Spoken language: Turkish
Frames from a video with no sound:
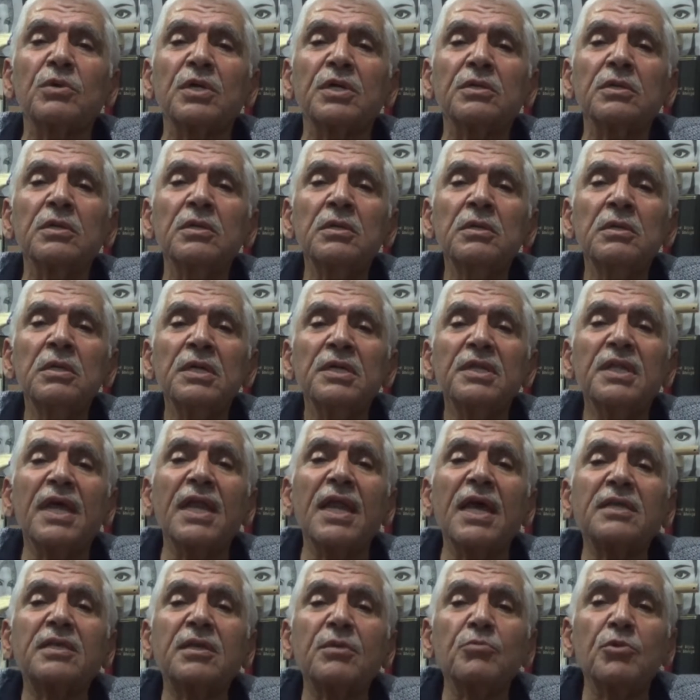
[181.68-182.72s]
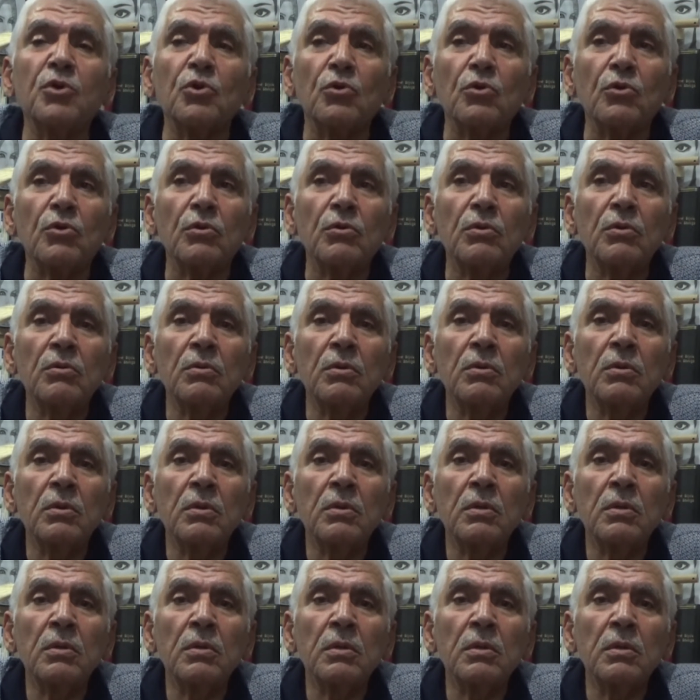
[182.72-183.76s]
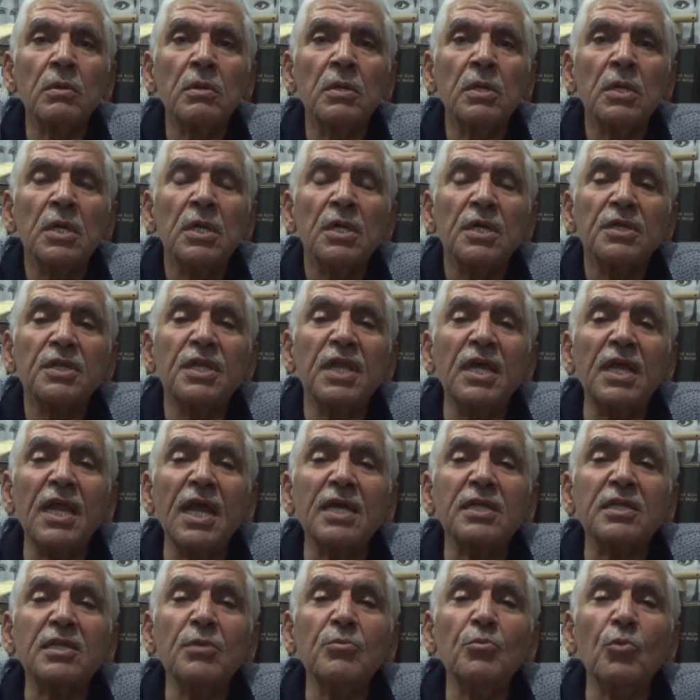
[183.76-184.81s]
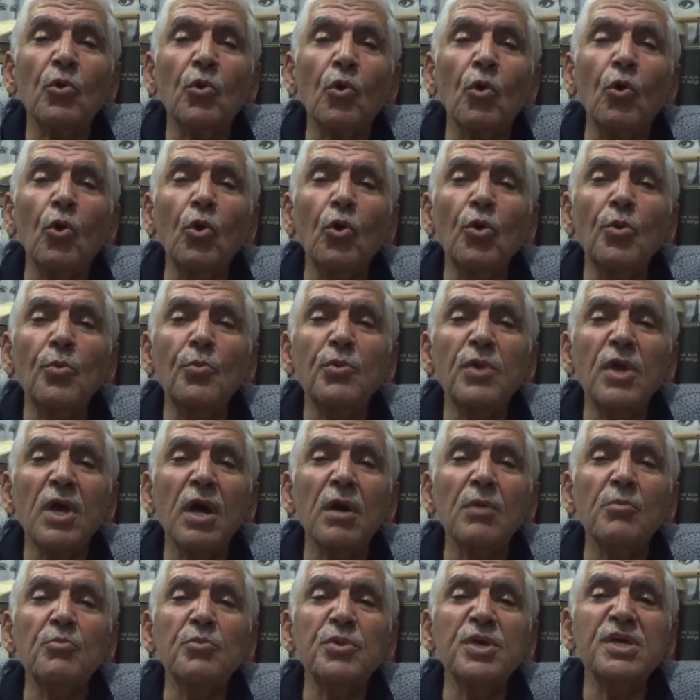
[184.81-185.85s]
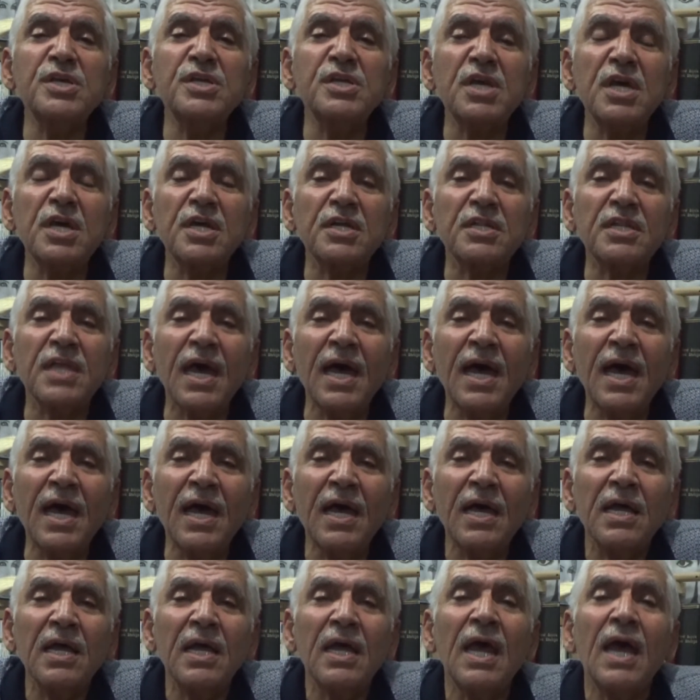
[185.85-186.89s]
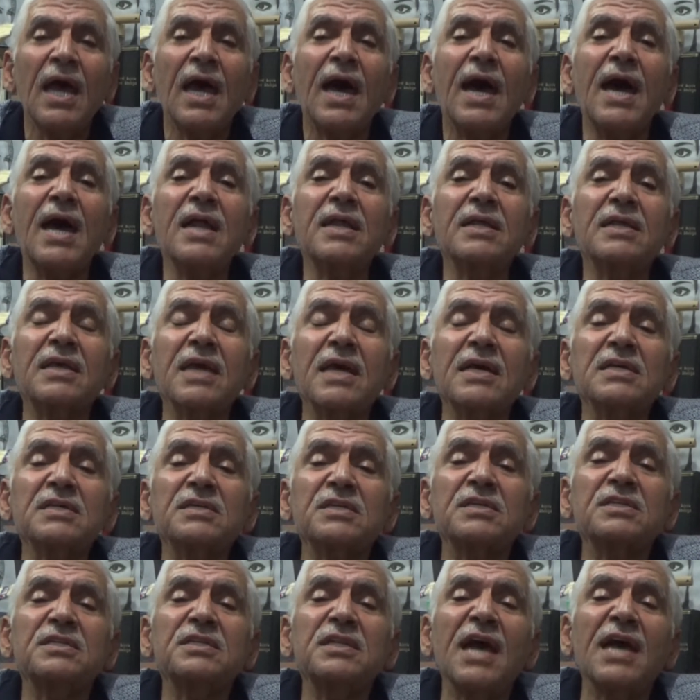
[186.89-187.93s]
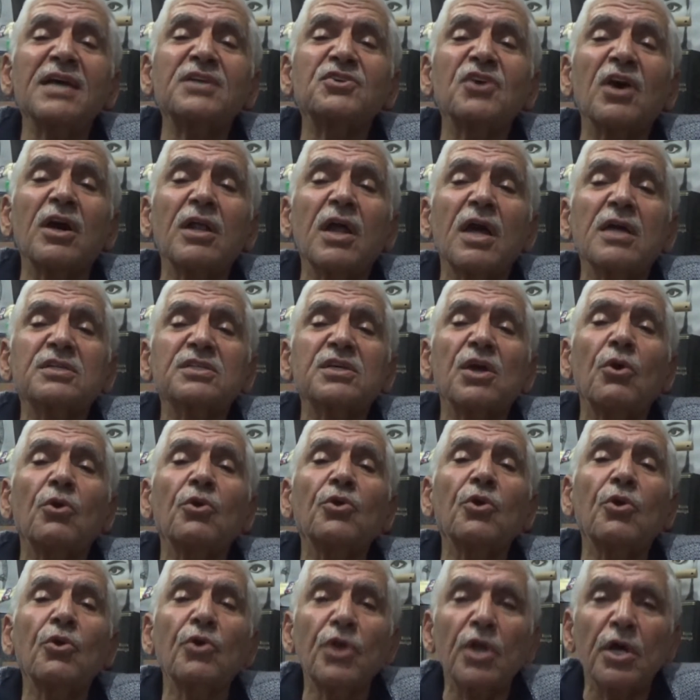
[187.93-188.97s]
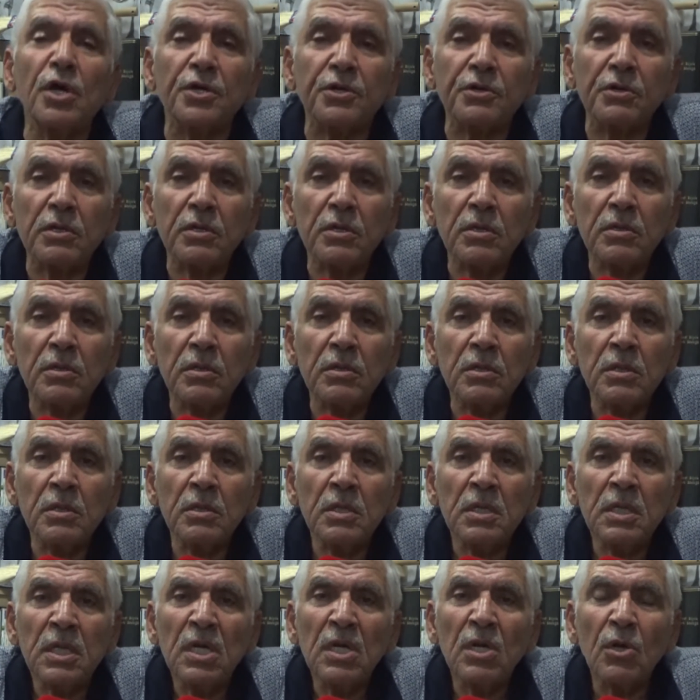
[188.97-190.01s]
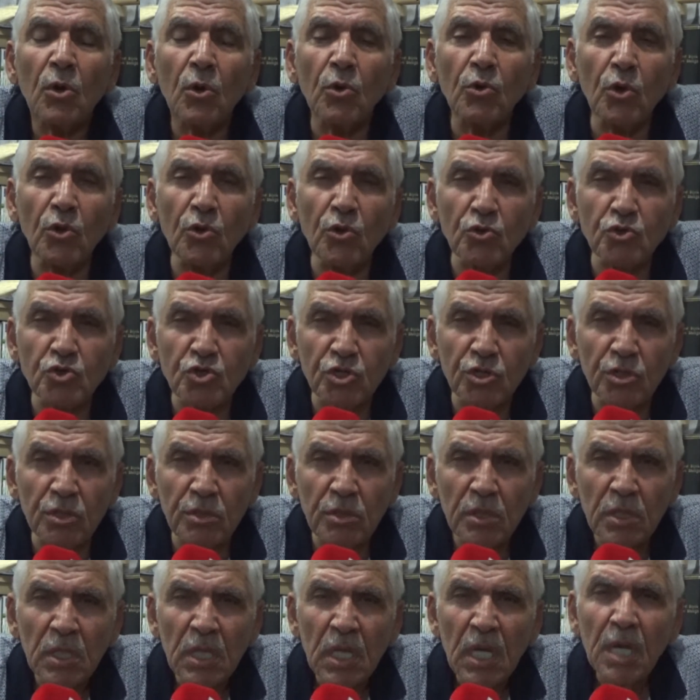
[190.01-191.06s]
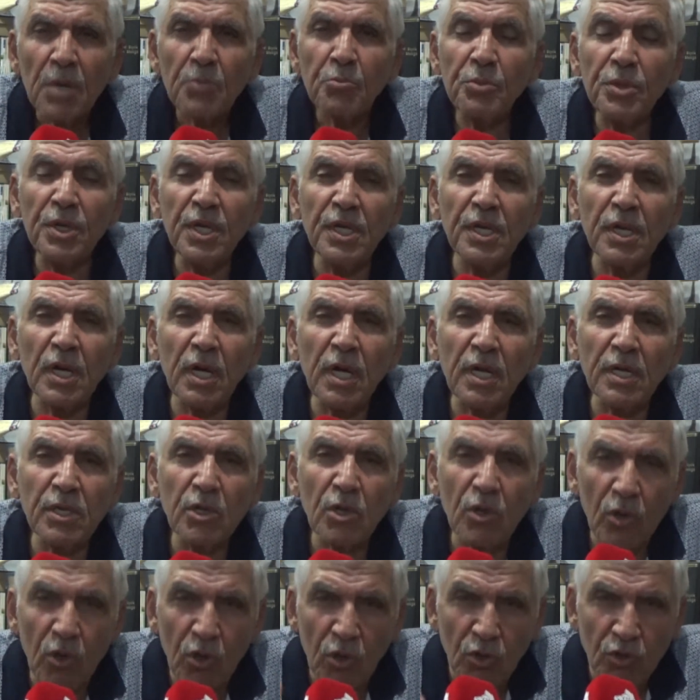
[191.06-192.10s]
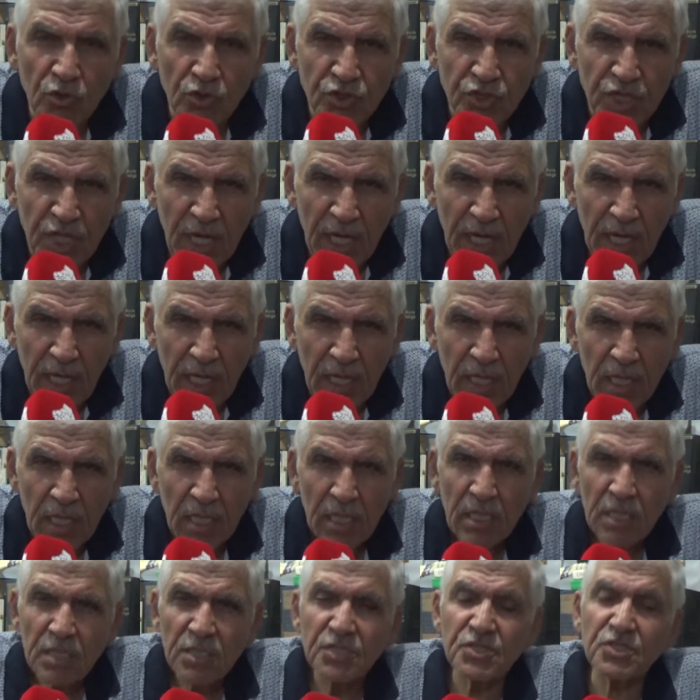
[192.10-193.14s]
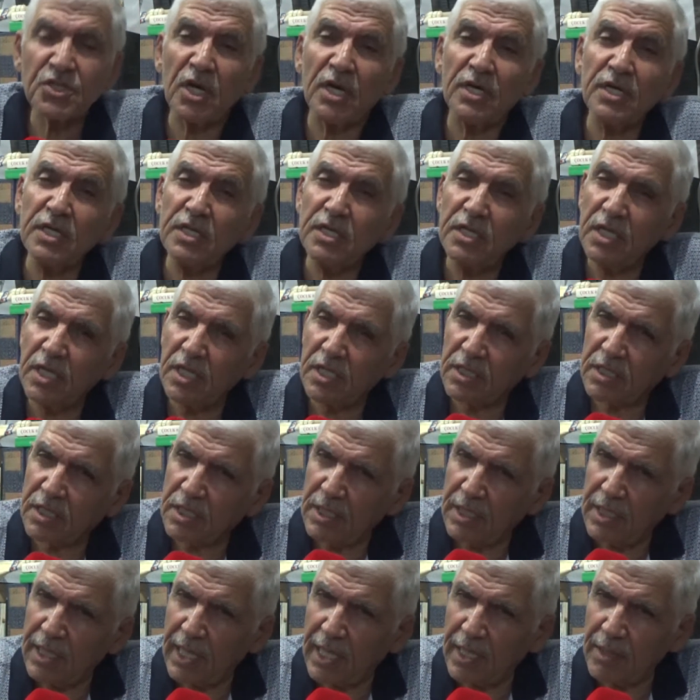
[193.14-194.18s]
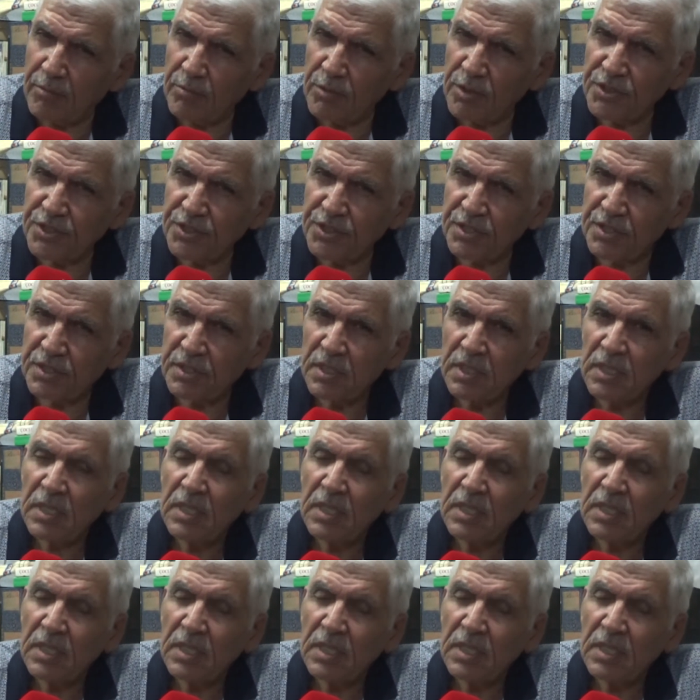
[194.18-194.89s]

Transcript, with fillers: var. Denetim yok. Denetim olmayan bir yerde herkes ne çalarsa onu oynar. Onun için bir an önce sayın yetkililerimiz